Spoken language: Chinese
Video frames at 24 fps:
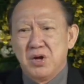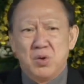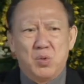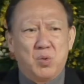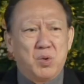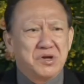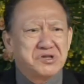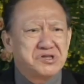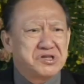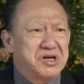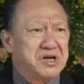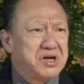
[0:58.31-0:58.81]

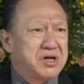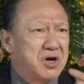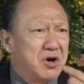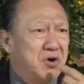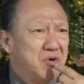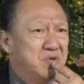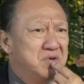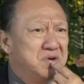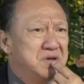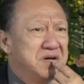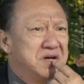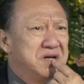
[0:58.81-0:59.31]
我这个
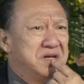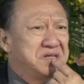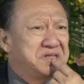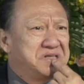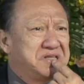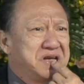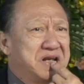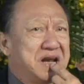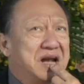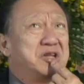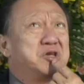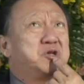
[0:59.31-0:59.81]
口
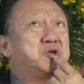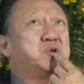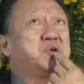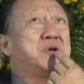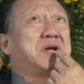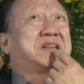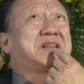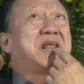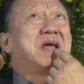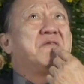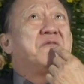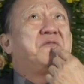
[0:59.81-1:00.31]
既然
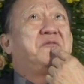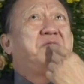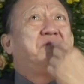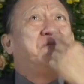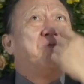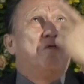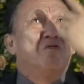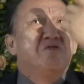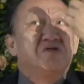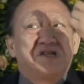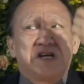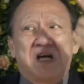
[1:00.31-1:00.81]
决定
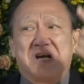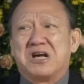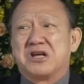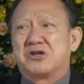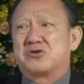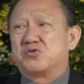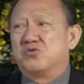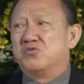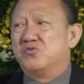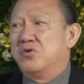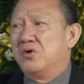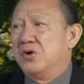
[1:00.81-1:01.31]
奉献给
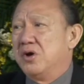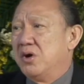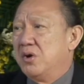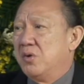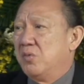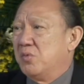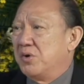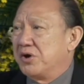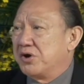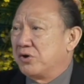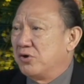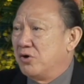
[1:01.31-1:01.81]
主，
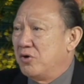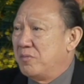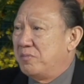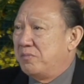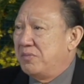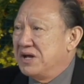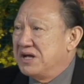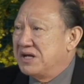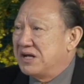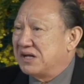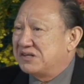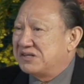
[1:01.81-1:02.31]
我的口
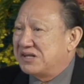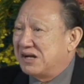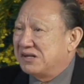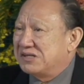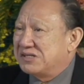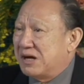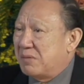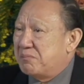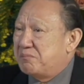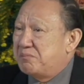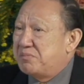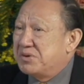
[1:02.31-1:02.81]
不应该这样
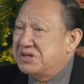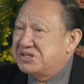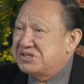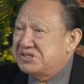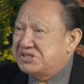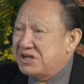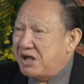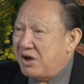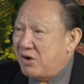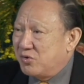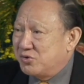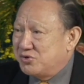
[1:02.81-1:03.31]
讲不
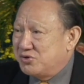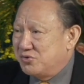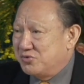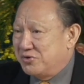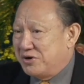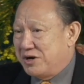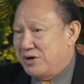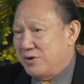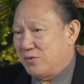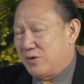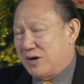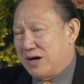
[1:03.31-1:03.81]
造就
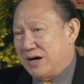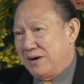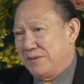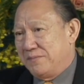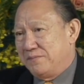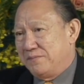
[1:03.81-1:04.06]
人的话。